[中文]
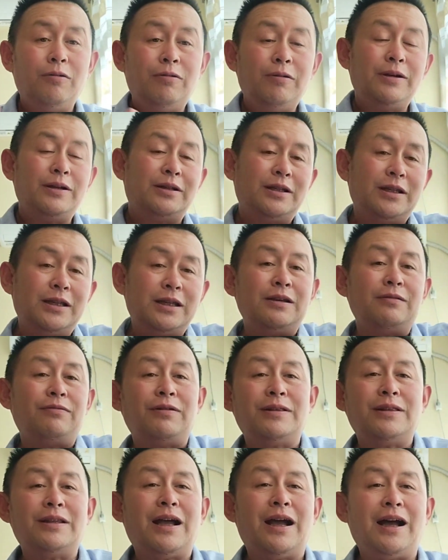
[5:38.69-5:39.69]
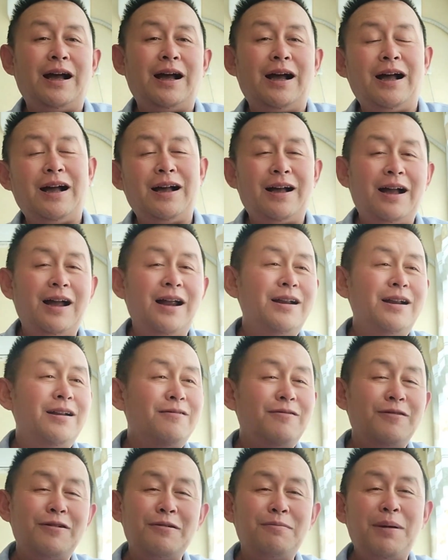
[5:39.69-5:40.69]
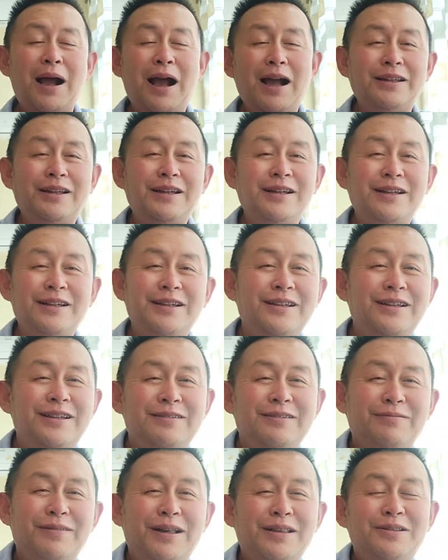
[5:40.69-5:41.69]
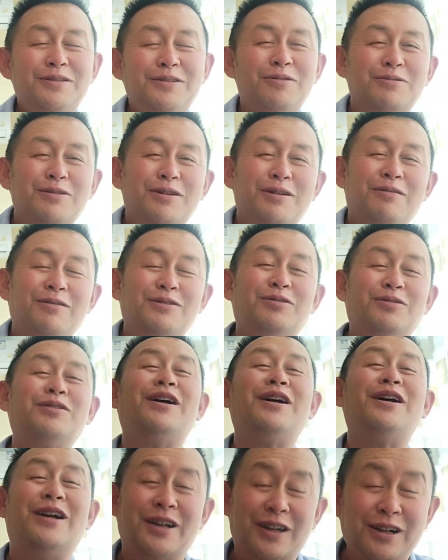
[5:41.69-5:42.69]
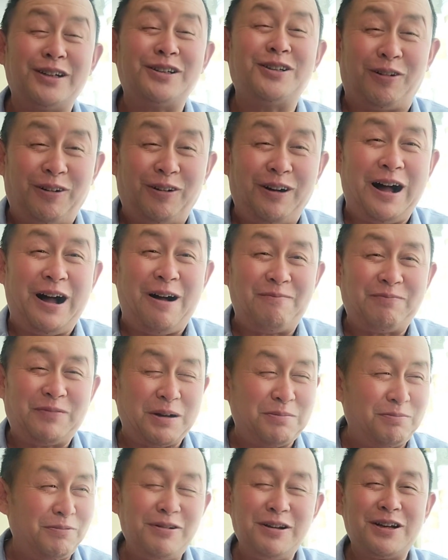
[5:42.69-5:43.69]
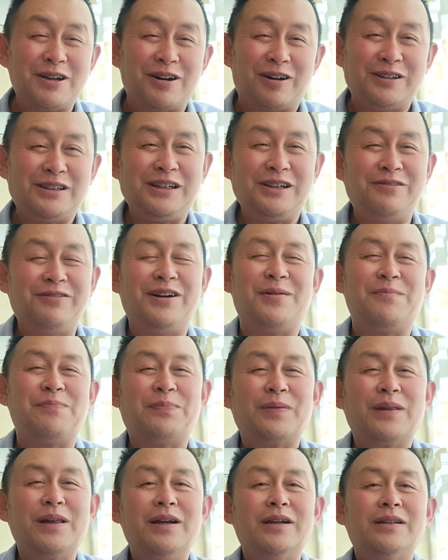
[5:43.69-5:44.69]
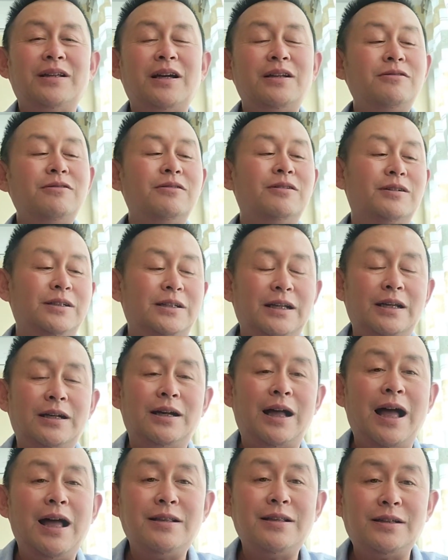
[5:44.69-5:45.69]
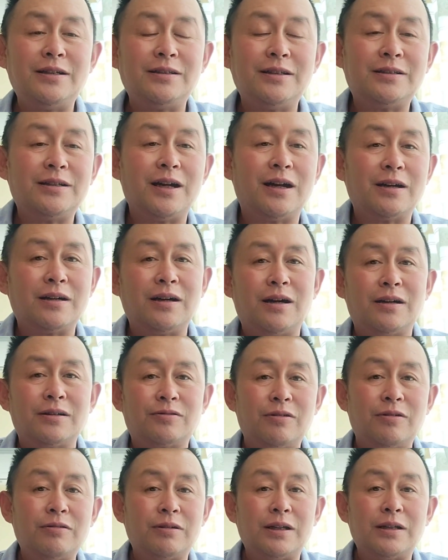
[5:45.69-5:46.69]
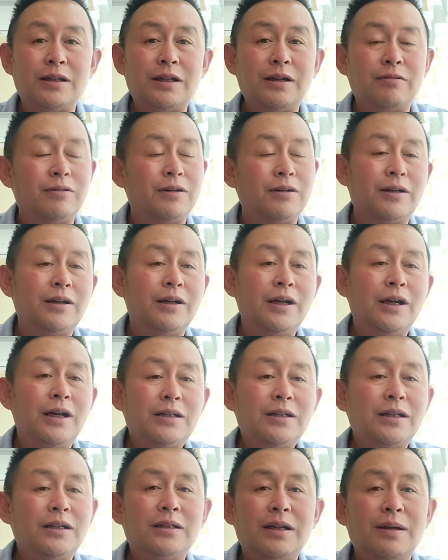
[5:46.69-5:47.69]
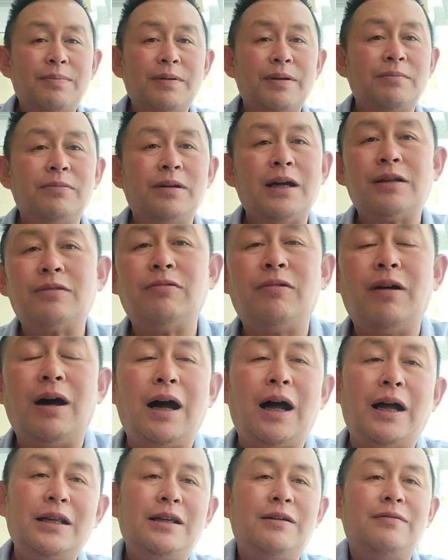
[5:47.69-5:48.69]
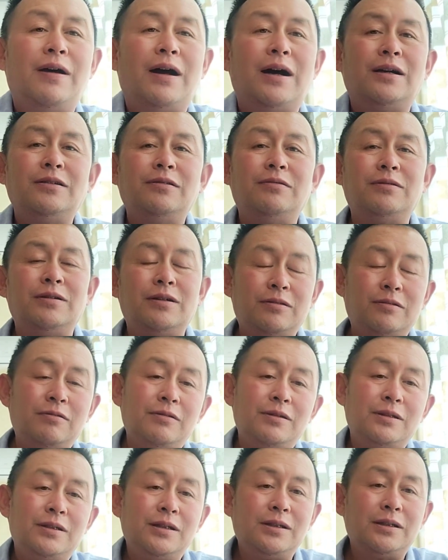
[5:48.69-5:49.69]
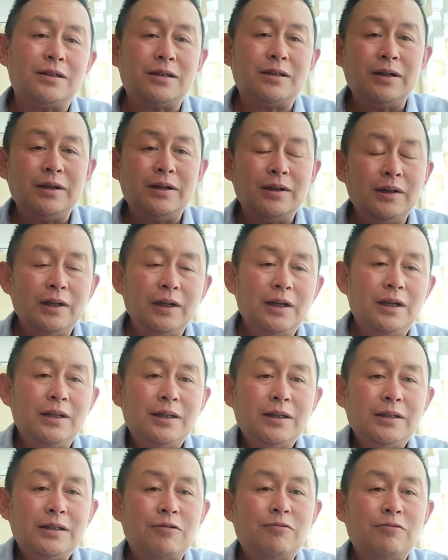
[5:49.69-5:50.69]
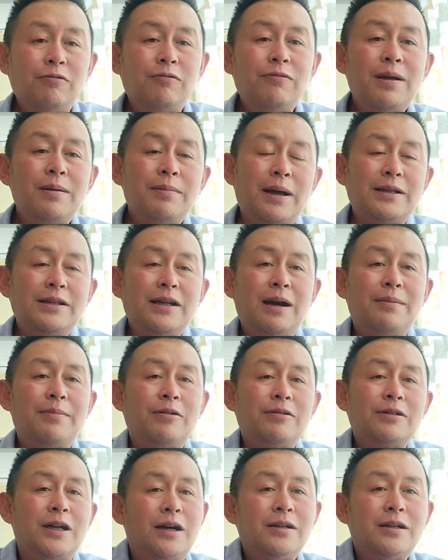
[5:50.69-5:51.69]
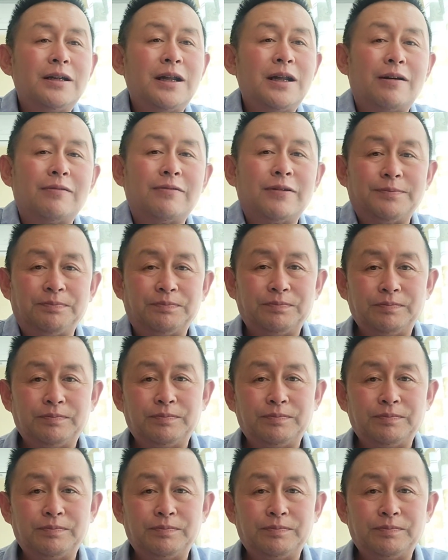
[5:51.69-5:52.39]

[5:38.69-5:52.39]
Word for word: 会气愤呐，，everybody one two three 就这样的歌手啊，他不会搞气氛，他就是一安静的唱歌。所以说他那会儿的挣的并不太多，一晚上就是最低的演出费呗，一二百块钱这样上。